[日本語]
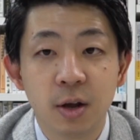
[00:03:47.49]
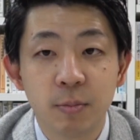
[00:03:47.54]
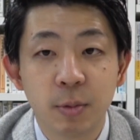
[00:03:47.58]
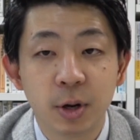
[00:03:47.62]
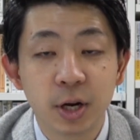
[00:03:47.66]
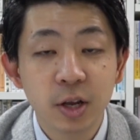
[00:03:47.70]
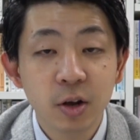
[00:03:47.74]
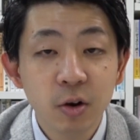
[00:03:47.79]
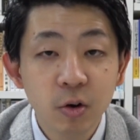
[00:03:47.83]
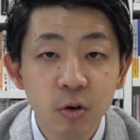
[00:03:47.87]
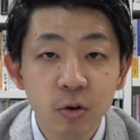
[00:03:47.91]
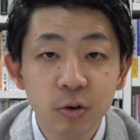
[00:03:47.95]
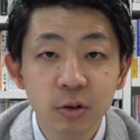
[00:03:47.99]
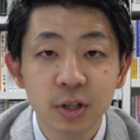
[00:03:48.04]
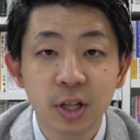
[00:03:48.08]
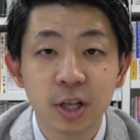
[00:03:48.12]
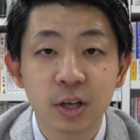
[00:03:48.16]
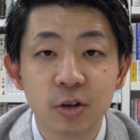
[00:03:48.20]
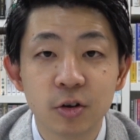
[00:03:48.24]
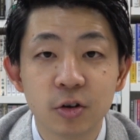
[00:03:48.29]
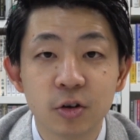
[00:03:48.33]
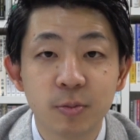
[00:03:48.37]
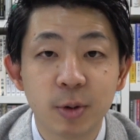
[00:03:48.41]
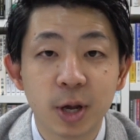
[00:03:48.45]
まあ、日本で
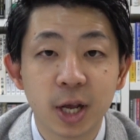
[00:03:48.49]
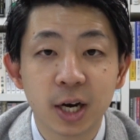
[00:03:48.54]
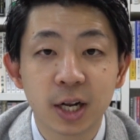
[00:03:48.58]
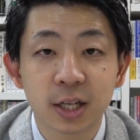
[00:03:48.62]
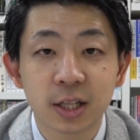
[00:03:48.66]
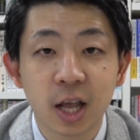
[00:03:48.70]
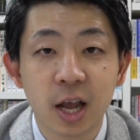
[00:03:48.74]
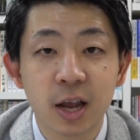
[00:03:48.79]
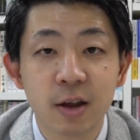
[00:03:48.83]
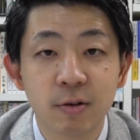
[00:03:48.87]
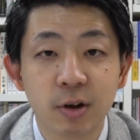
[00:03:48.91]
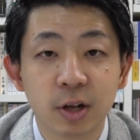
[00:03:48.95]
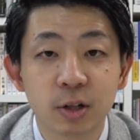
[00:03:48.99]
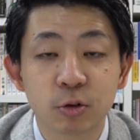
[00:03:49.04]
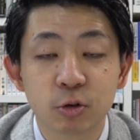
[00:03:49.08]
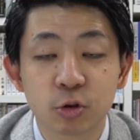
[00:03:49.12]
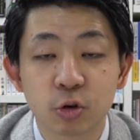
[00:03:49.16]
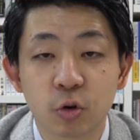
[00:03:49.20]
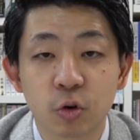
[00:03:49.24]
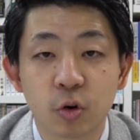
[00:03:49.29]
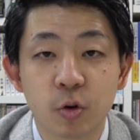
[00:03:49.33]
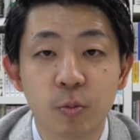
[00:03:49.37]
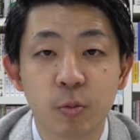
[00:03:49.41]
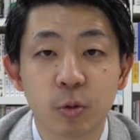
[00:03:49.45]
有名な台湾の
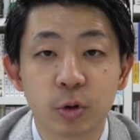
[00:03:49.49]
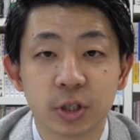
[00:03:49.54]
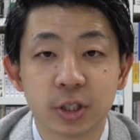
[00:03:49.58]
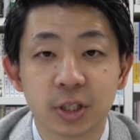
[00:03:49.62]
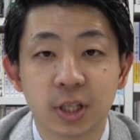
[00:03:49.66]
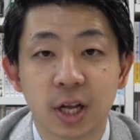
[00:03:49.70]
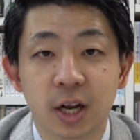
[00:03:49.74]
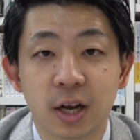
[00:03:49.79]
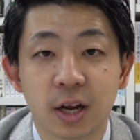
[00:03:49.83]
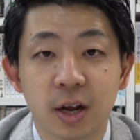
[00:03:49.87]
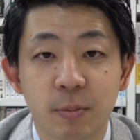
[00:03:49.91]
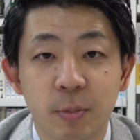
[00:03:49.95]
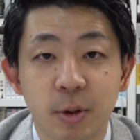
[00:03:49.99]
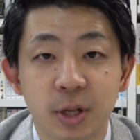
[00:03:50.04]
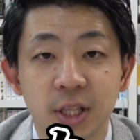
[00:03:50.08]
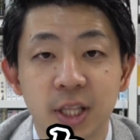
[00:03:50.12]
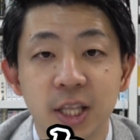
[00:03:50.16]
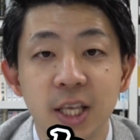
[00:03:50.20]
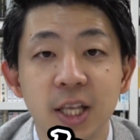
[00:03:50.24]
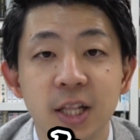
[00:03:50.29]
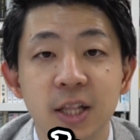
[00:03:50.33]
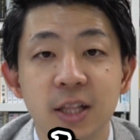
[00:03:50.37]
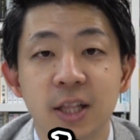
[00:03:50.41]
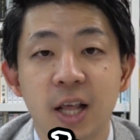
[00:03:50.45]
小籠包って言ったらやっぱ
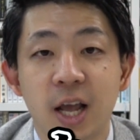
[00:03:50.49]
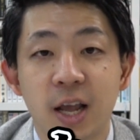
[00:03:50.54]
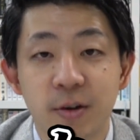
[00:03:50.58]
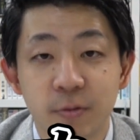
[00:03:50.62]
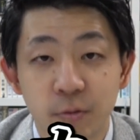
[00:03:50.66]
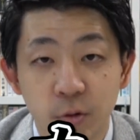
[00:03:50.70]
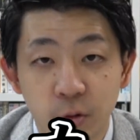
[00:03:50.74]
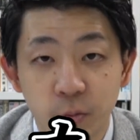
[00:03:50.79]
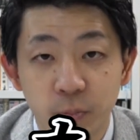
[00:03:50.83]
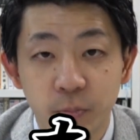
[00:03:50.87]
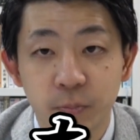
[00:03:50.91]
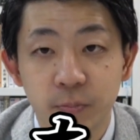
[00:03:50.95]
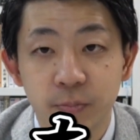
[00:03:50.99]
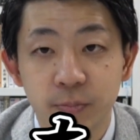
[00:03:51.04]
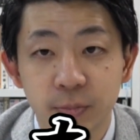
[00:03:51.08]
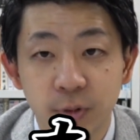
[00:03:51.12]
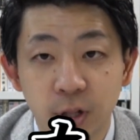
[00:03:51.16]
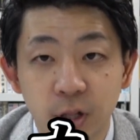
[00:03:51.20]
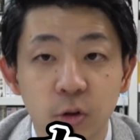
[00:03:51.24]
ティンタイフォン